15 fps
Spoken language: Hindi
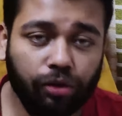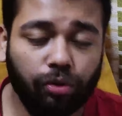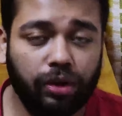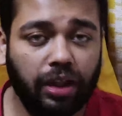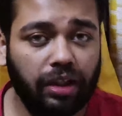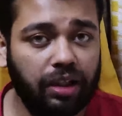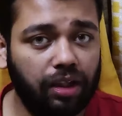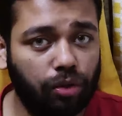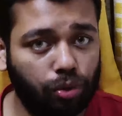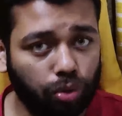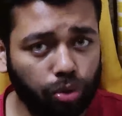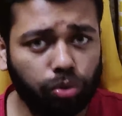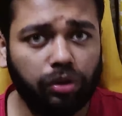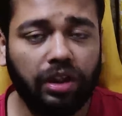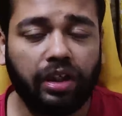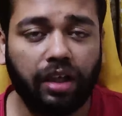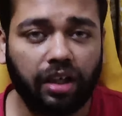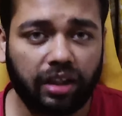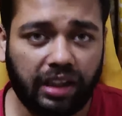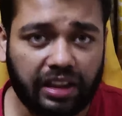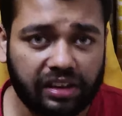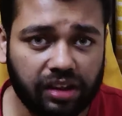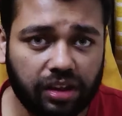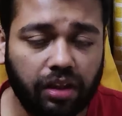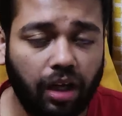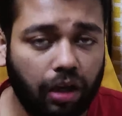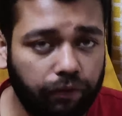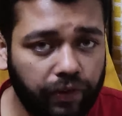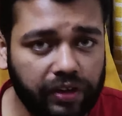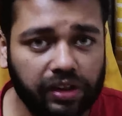तो देखिए कुरुथी का टीजर
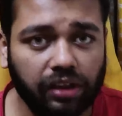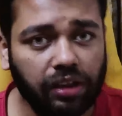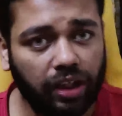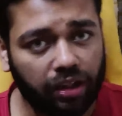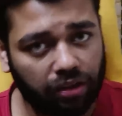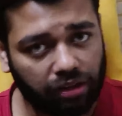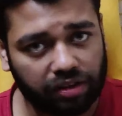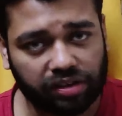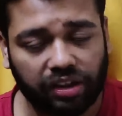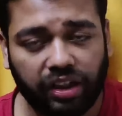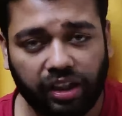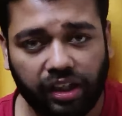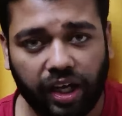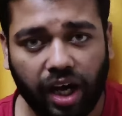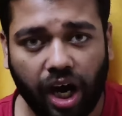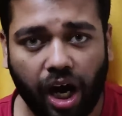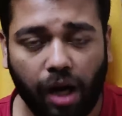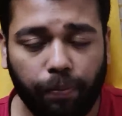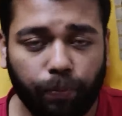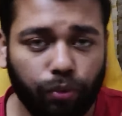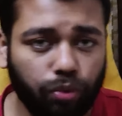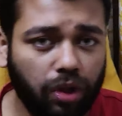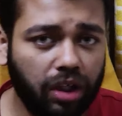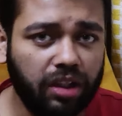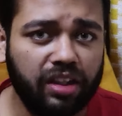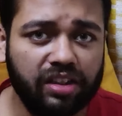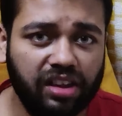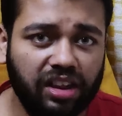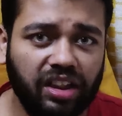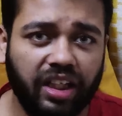काफी ज्यादा इंटरेस्टिंग है आप पूरा टीजर